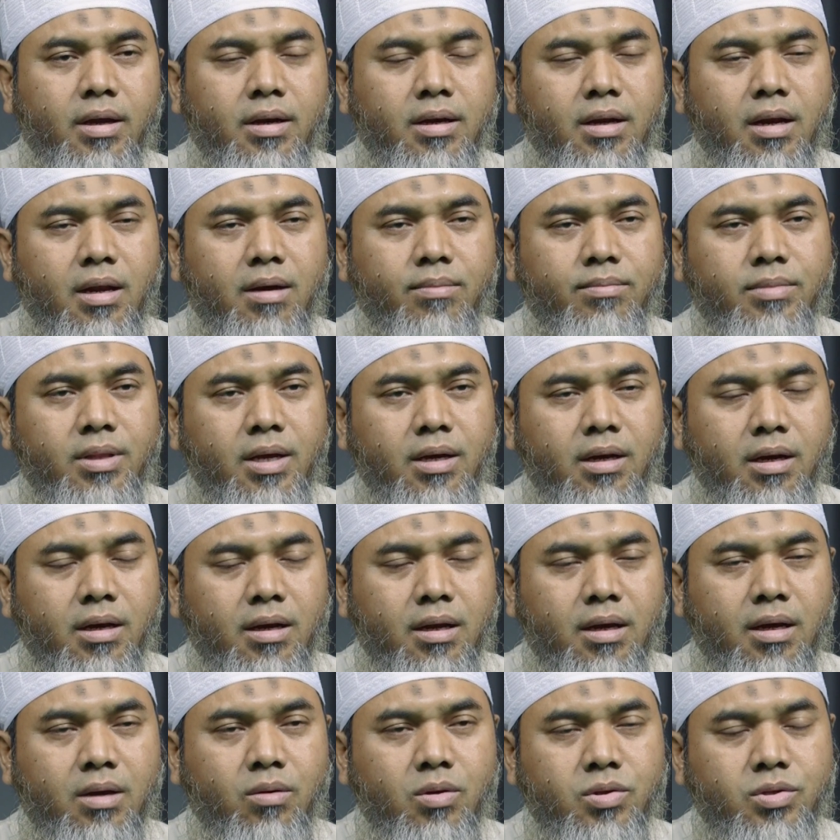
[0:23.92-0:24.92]

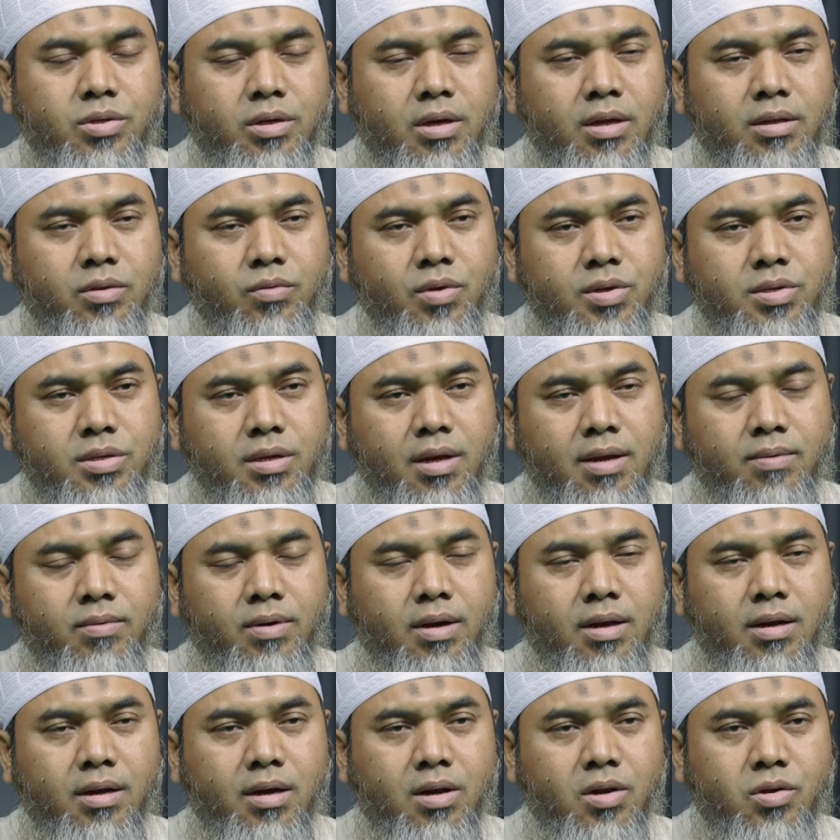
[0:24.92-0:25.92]
Innalhamdalillah wassalatu
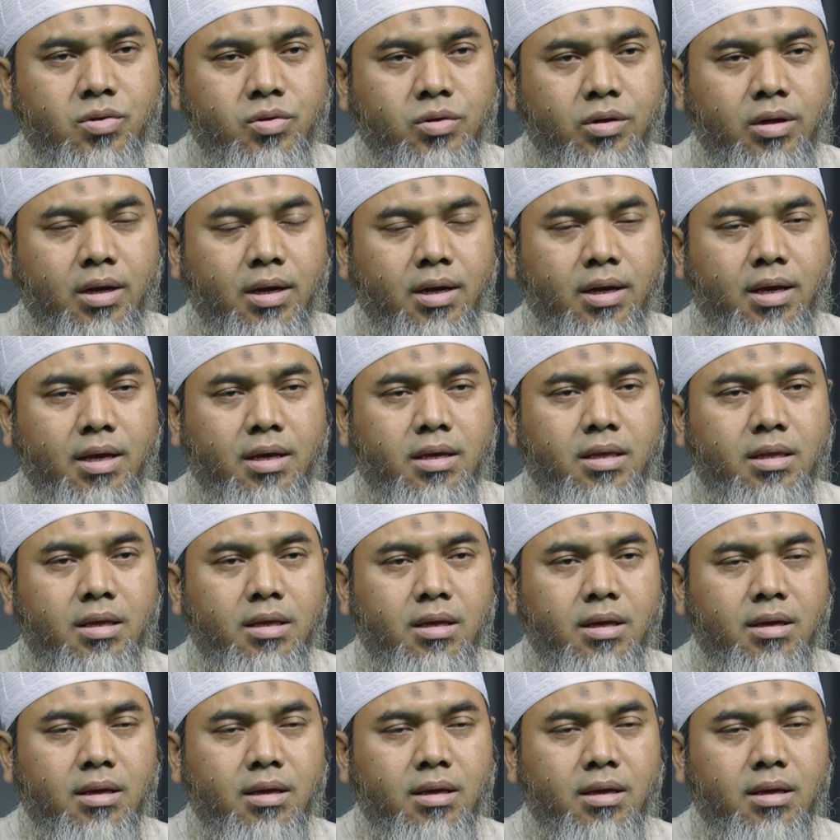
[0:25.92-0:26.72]
wassalamu ala Rasulillah